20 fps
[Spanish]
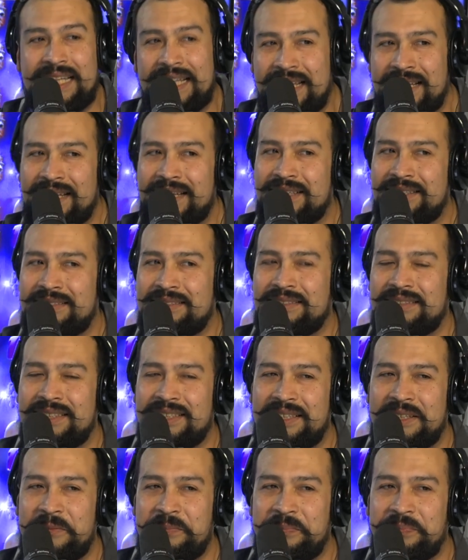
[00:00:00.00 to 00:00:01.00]
ideas
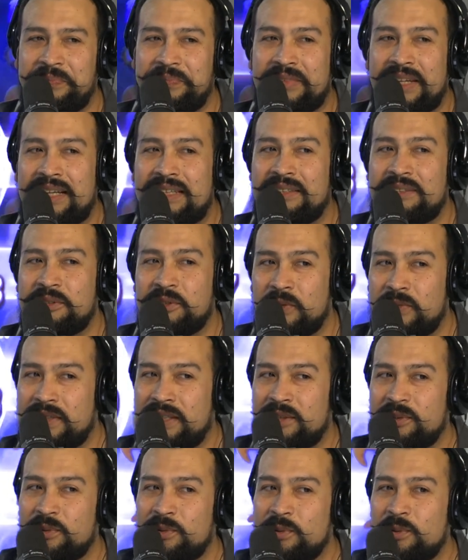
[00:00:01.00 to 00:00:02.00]
em,
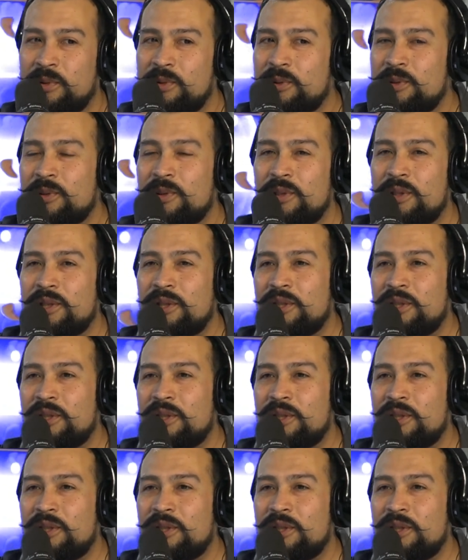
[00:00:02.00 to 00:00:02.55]
sobre tu,